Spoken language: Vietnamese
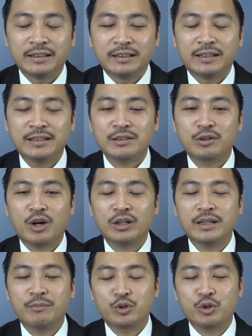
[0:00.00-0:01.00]
Thế sau đó
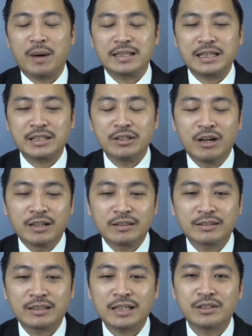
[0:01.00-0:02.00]
thì một số bạn ra trường,
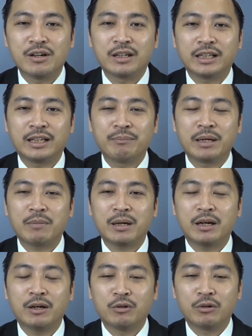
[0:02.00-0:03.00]
ra trường thì mình bắt
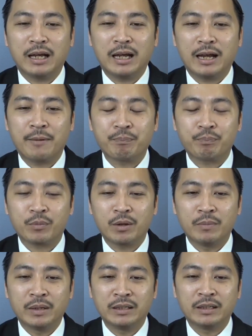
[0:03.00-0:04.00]
đầu là
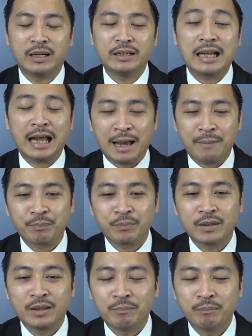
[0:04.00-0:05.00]
mình à, đi làm,
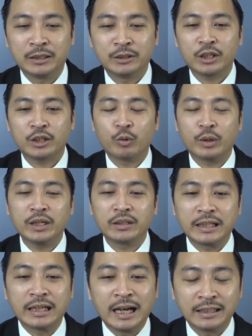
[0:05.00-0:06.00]
mình tích lũy được
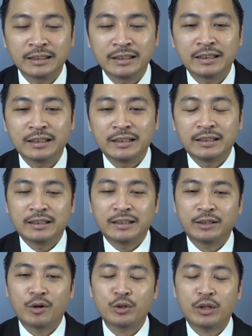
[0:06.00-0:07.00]
tiền. Thì
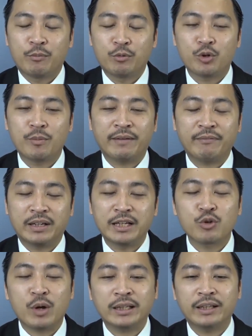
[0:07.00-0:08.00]
có một thể một số bạn phải kinh
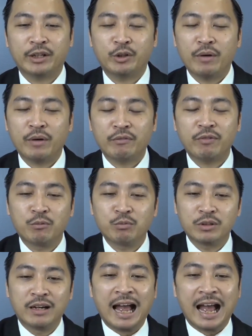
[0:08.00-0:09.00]
doanh thì phải thuê văn phòng,
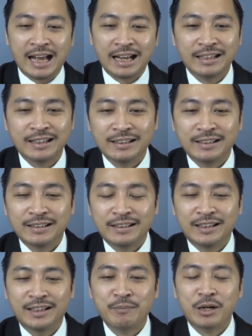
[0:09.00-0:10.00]
cửa hàng.
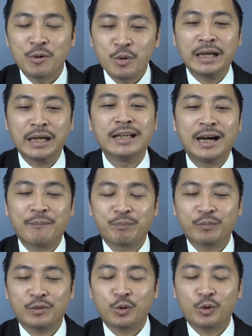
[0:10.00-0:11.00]
Thế mà không có kinh nghiệm
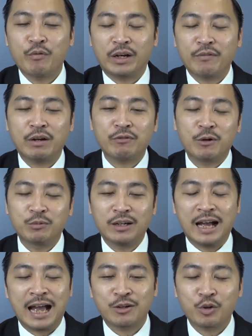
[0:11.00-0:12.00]
thuê về cái văn phòng cửa
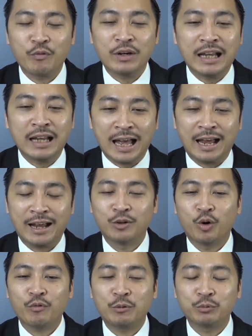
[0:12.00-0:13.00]
hàng nó có vấn đề
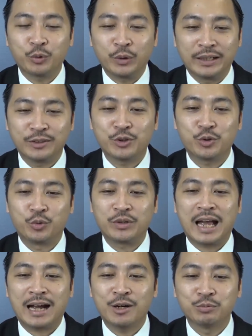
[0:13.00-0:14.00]
lỗi phong thủy rồi chủ
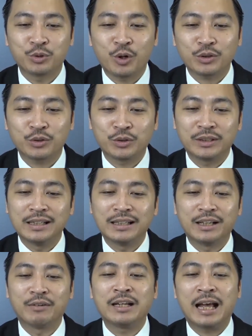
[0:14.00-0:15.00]
nhà không tốt rồi tí thì
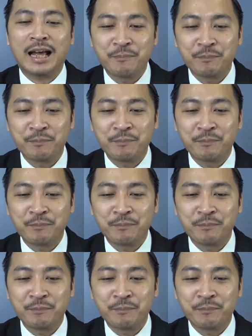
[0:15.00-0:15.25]
vấn đề